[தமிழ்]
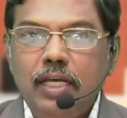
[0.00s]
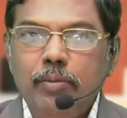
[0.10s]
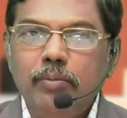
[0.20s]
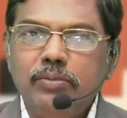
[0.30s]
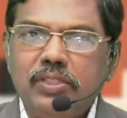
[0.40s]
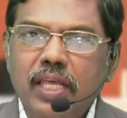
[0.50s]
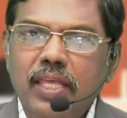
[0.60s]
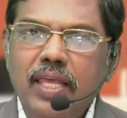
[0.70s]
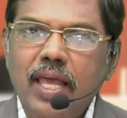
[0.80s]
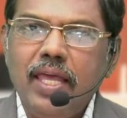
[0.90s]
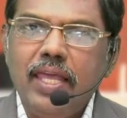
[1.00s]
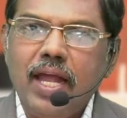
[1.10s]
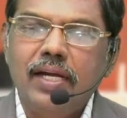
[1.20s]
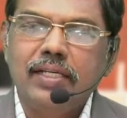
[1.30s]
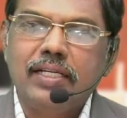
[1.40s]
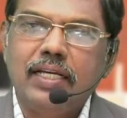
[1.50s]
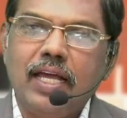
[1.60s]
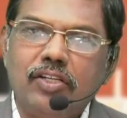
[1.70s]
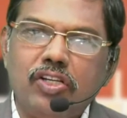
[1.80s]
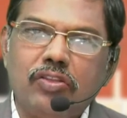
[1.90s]
ஜெபம் செய்ய எங்களுக்கு
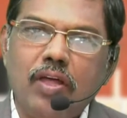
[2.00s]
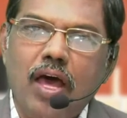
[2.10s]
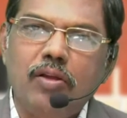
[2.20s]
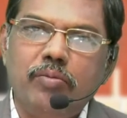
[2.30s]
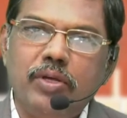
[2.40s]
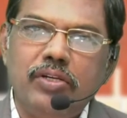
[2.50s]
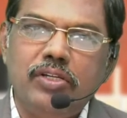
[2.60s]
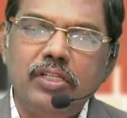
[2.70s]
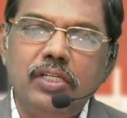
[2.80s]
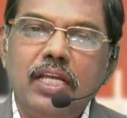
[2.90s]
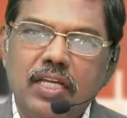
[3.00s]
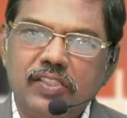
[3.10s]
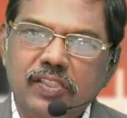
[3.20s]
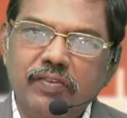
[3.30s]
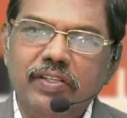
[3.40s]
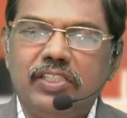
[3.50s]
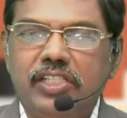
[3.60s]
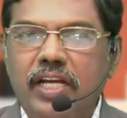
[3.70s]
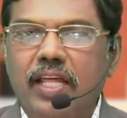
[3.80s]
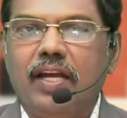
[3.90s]
கற்றுத்தாரும் என்று கிறிஸ்துவின்
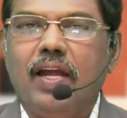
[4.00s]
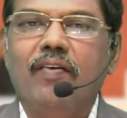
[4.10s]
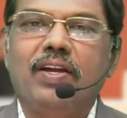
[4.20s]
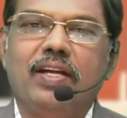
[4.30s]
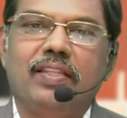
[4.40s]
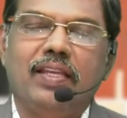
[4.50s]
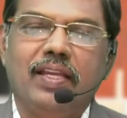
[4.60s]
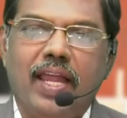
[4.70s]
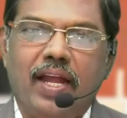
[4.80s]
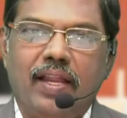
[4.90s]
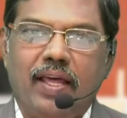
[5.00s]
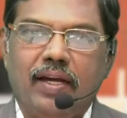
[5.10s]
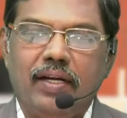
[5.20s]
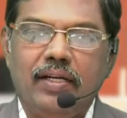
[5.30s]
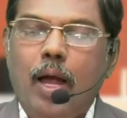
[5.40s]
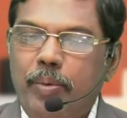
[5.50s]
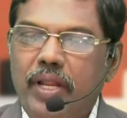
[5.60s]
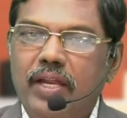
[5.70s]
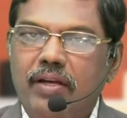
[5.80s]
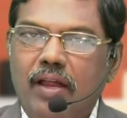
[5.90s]
சீடர்கள் அவரிடத்தில் கேட்டார்கள்
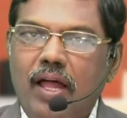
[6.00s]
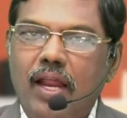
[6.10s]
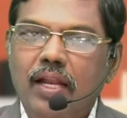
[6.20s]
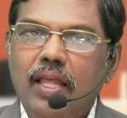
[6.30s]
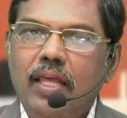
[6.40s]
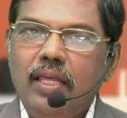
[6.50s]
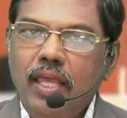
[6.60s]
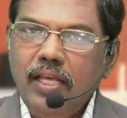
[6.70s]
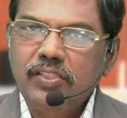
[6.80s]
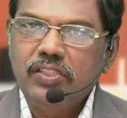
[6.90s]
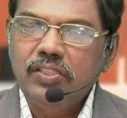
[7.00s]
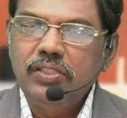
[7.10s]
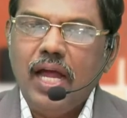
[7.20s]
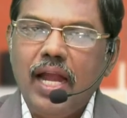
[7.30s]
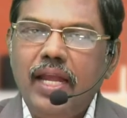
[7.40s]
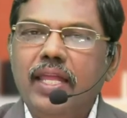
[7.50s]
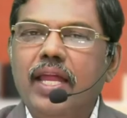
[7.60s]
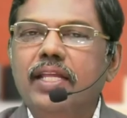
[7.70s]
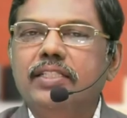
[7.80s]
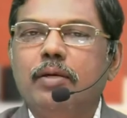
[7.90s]
அப்படி என்றால் இயேசு
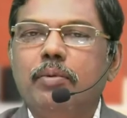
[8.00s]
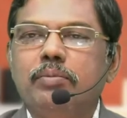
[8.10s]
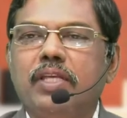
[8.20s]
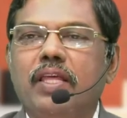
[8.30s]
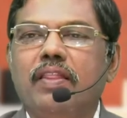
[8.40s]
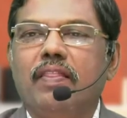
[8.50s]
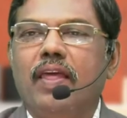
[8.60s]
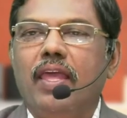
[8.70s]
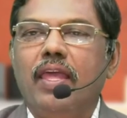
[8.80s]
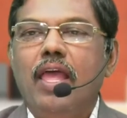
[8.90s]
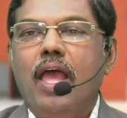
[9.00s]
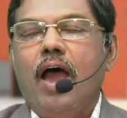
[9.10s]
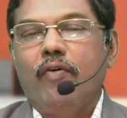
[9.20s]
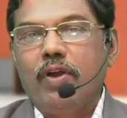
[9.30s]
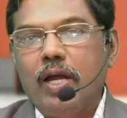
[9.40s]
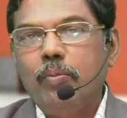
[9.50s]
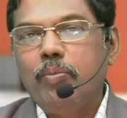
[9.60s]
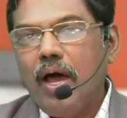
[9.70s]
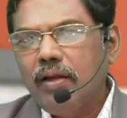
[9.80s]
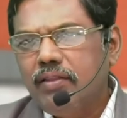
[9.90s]
அடிக்கடி ஜெபம் செய்ததை அவர்கள்
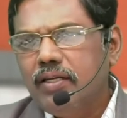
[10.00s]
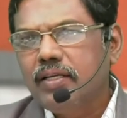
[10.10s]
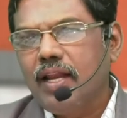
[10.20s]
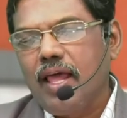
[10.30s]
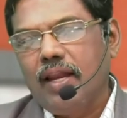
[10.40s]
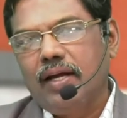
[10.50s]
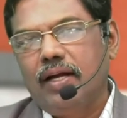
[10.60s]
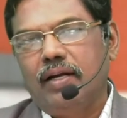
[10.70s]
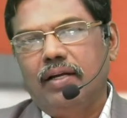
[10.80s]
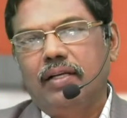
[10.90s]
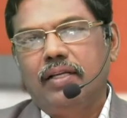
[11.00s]
பார்த்திருக்கிறார்கள்